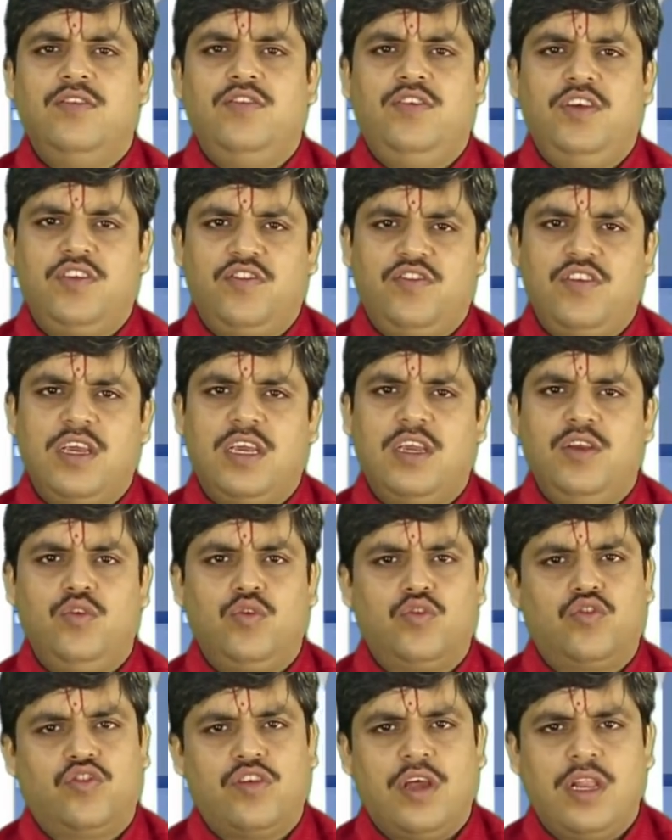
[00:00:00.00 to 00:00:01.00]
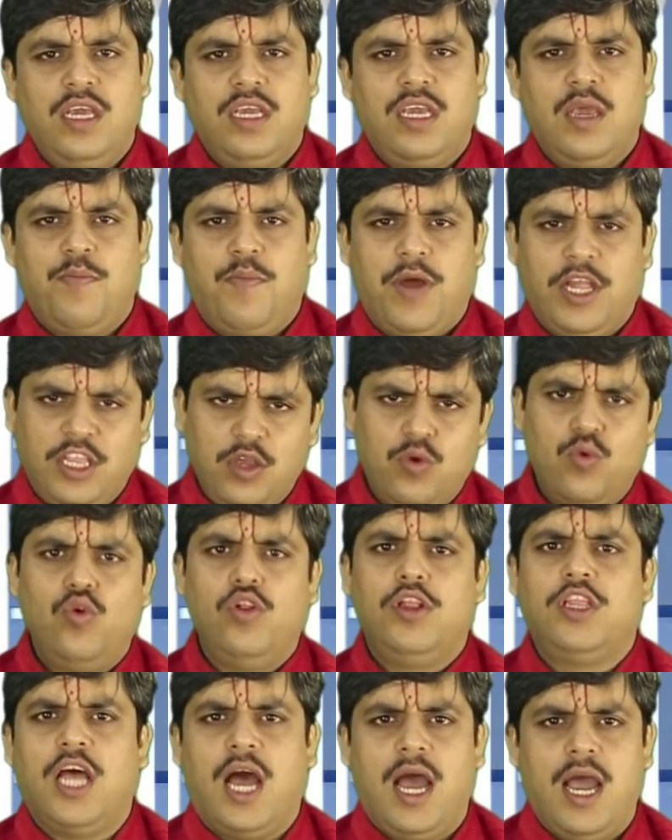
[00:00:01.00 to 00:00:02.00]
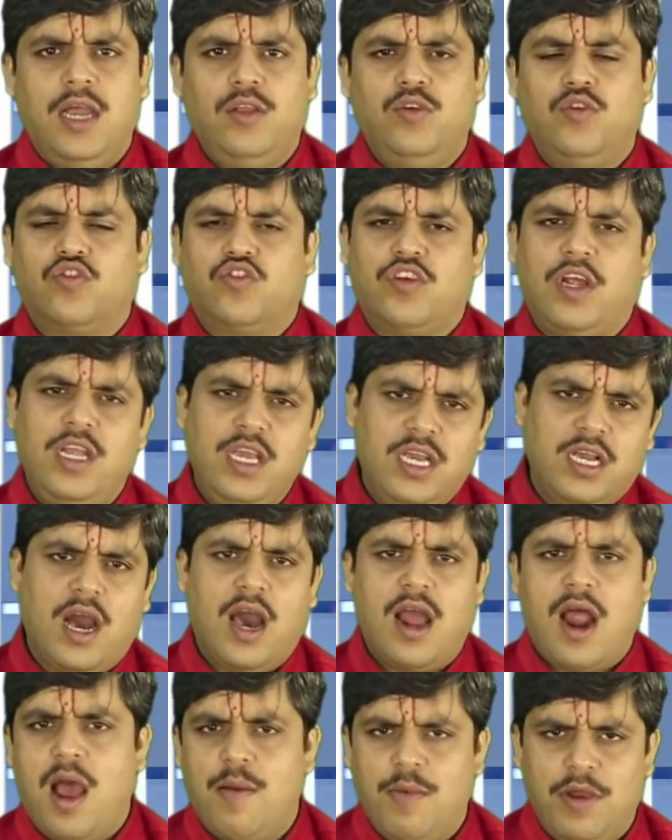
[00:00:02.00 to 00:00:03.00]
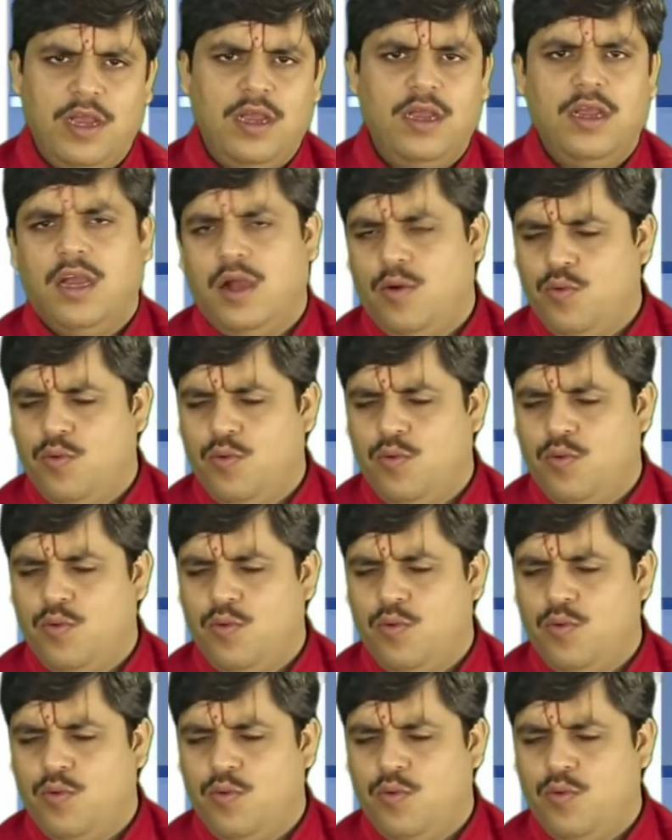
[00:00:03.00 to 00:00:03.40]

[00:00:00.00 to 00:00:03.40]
जिससे कि जो शनि की प्रतिकूलता है जो शनि खराब है